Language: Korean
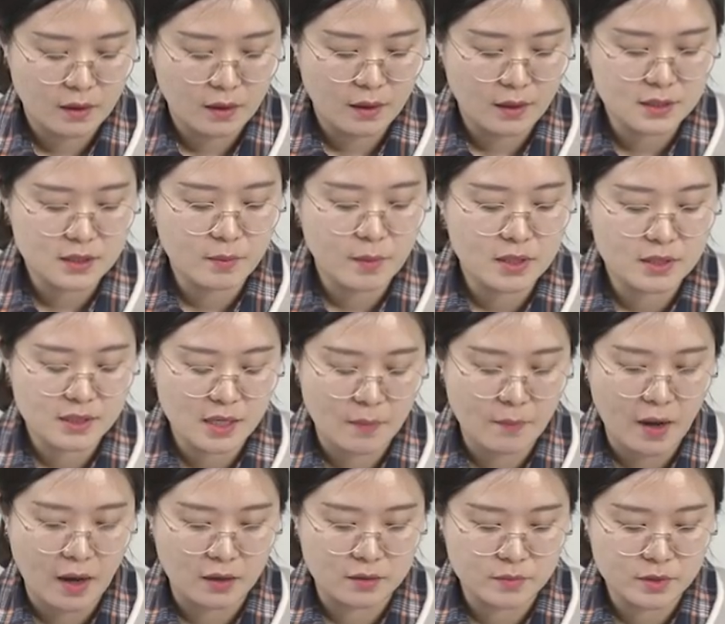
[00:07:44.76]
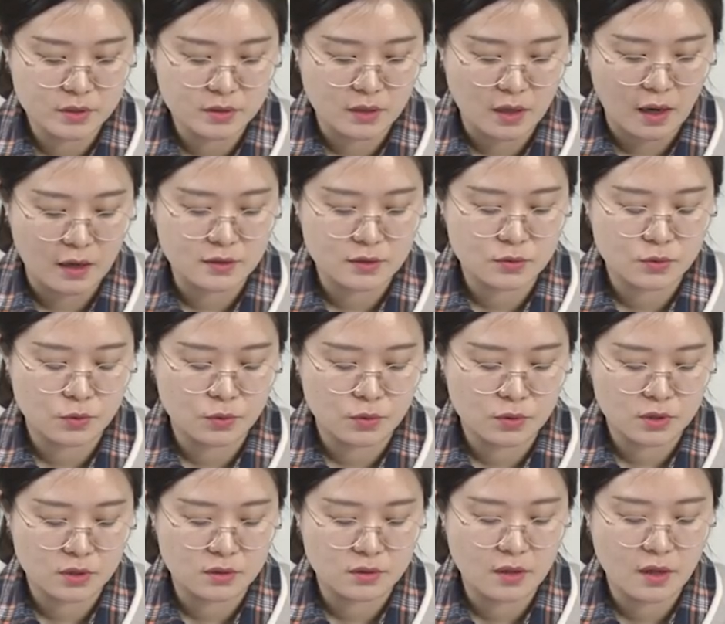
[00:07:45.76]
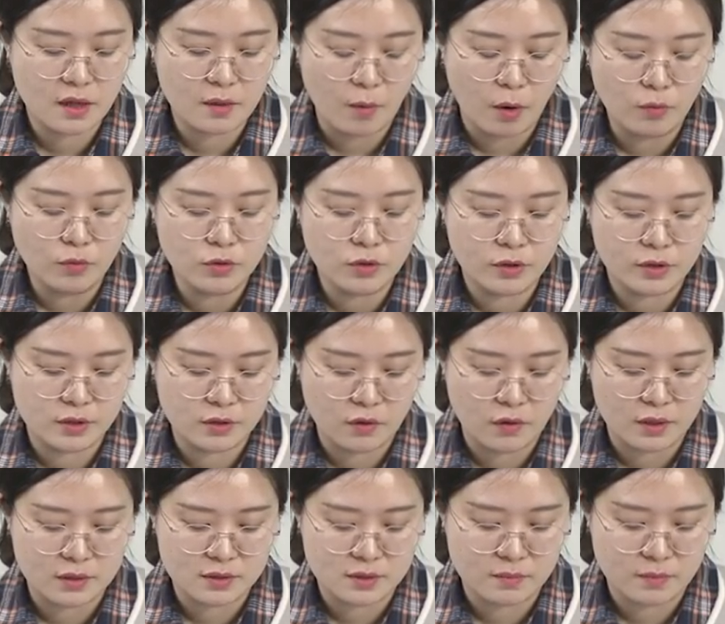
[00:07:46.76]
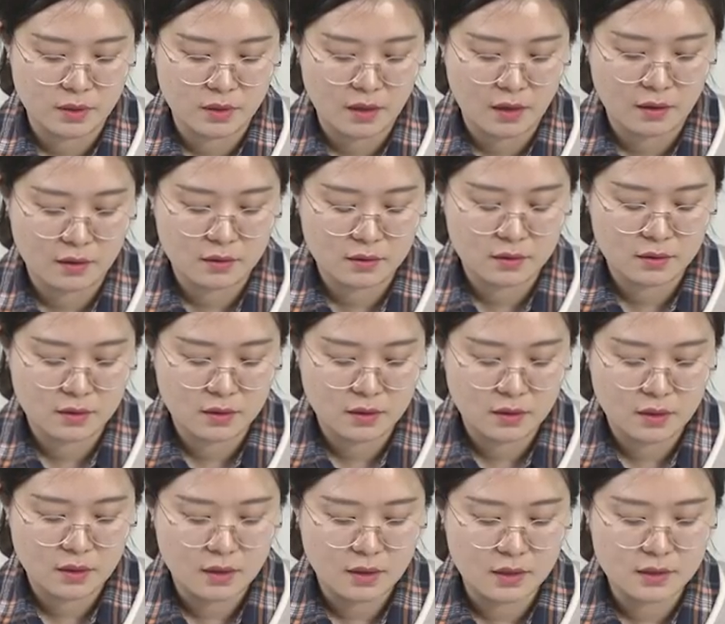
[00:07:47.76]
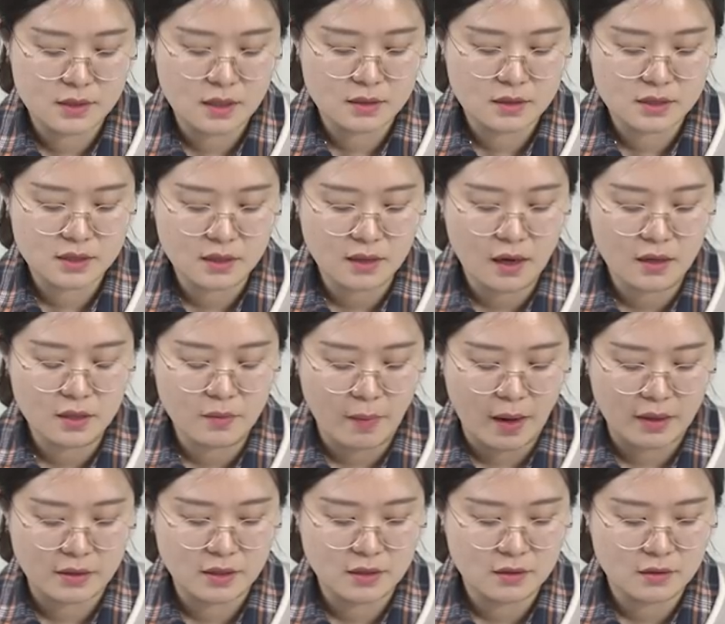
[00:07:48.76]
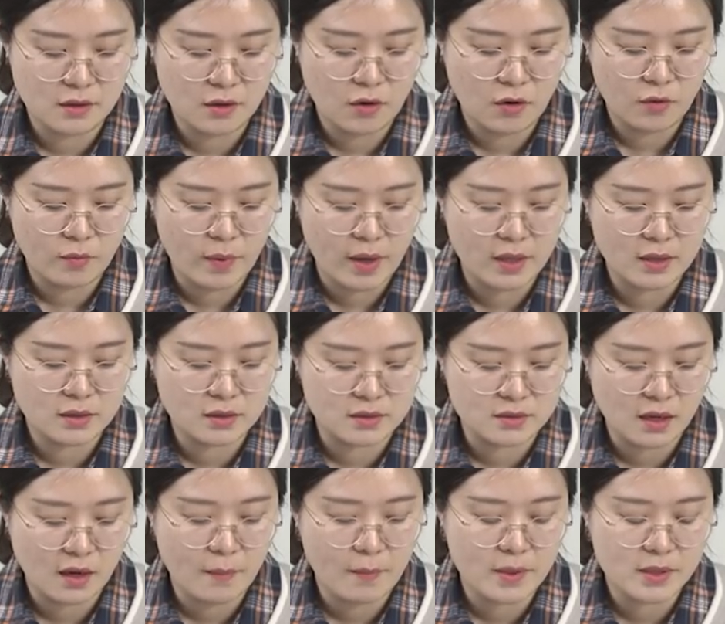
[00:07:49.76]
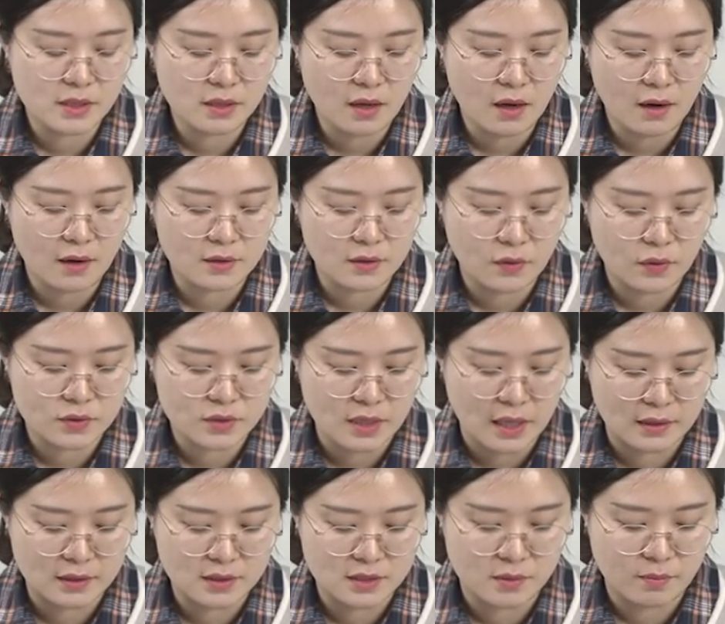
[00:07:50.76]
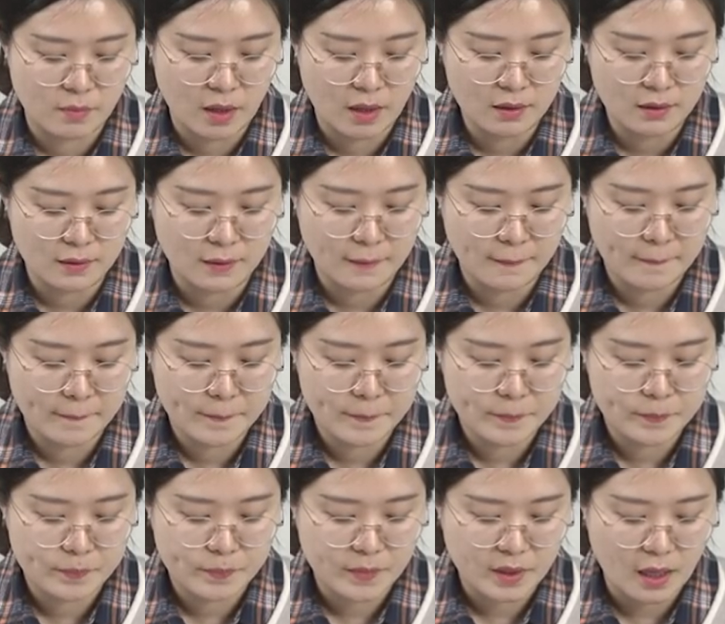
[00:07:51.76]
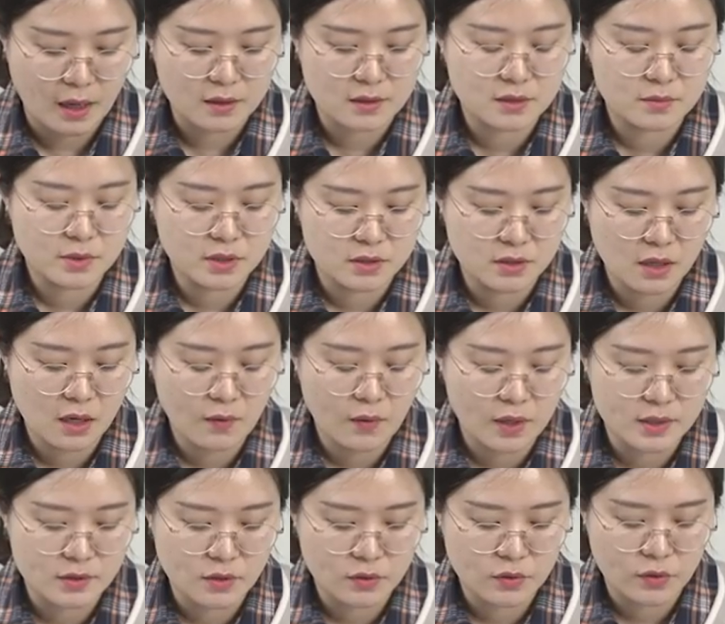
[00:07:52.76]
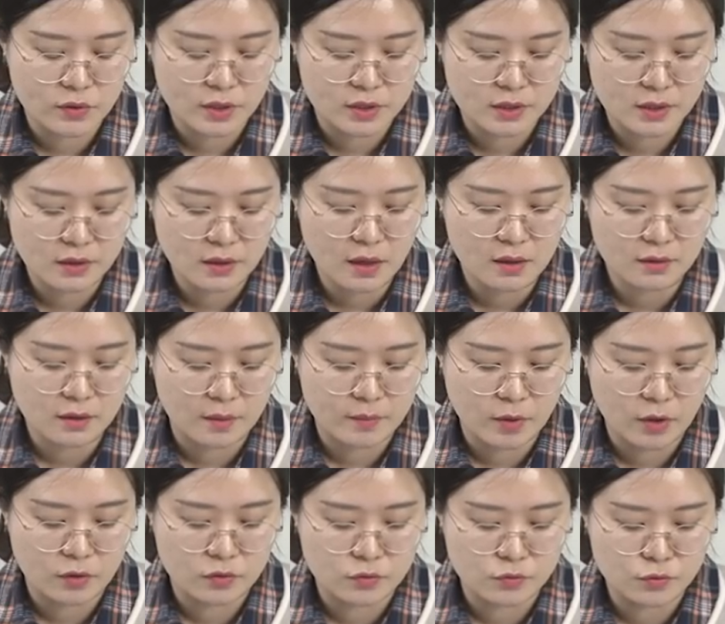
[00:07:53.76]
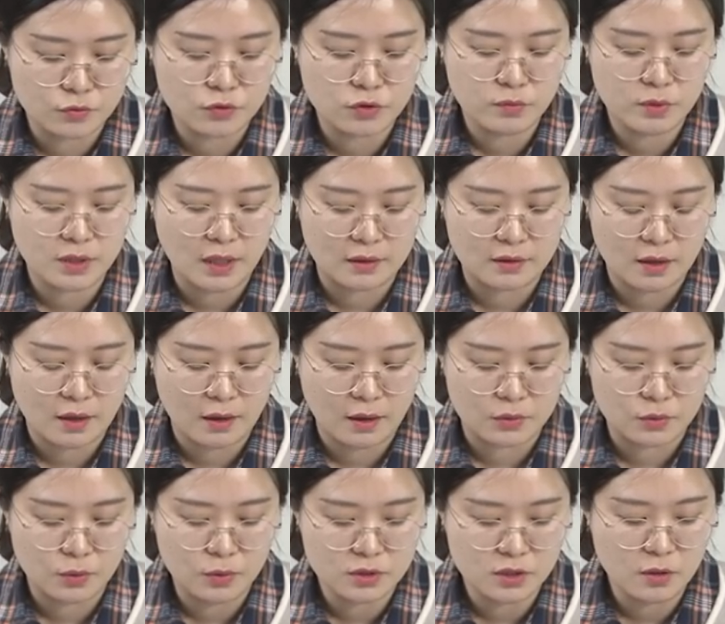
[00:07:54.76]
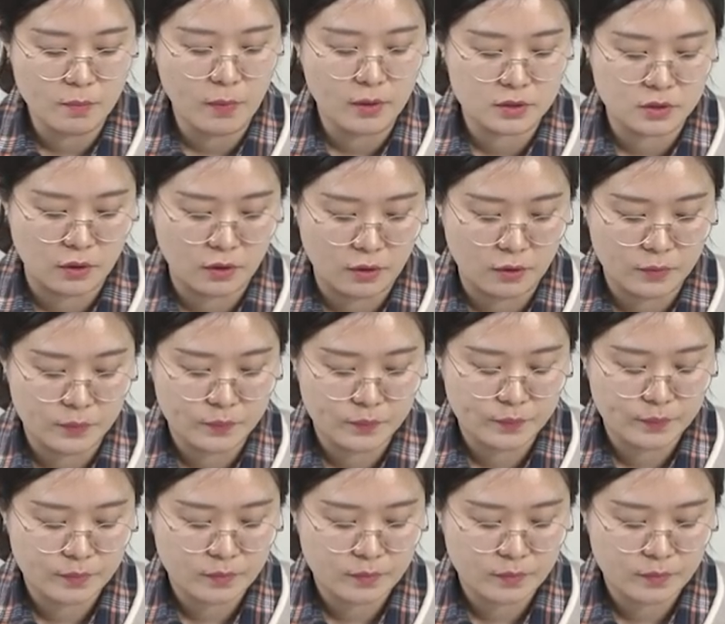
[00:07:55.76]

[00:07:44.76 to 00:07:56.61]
하지만 제 마음은 아직도 그때에 머물러 있는 것 같습니다. 이제는 시간이 많이 흘러 매일 그 사람만 생각하는 것은 아니지만 가끔 그 사람과 있었던 일이 생각나면 웃음이 났다가도 슬퍼져요.